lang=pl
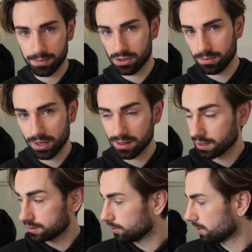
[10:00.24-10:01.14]
co potrzebuje
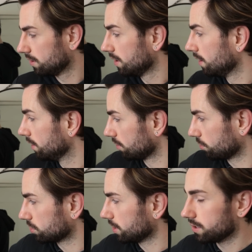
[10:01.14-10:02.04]
tekstury, to
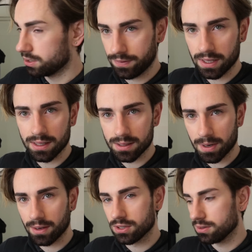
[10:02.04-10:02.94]
to się świetnie
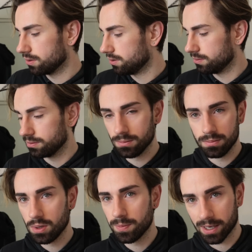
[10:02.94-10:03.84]
sprawdzi i
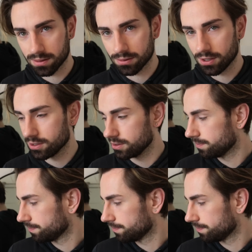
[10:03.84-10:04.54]
mi bardzo siedzi.